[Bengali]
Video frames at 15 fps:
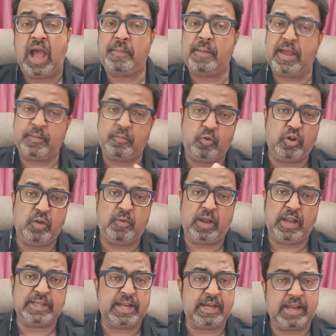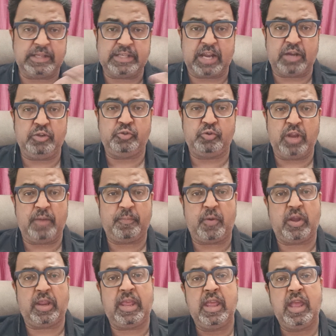আমার মন বলে জানি না চারই জুনের
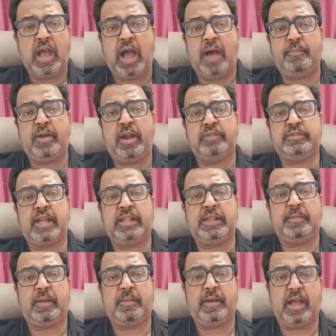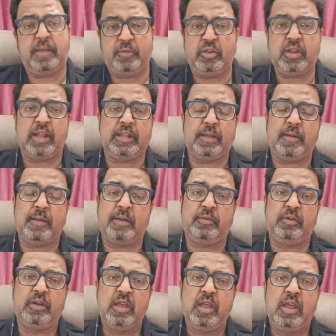পরে আপনারাও জানতে পারবেন আমিও জানতে পারবো
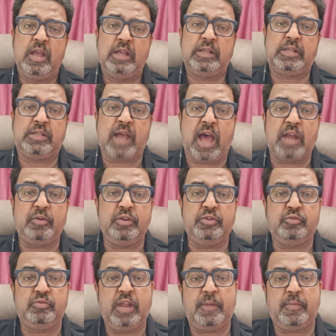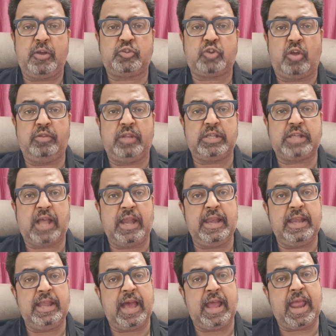যে চারই জুনের পর সন্দেশ খালি
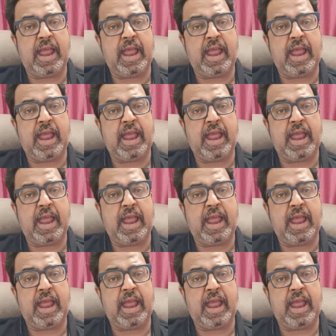নিয়ে আর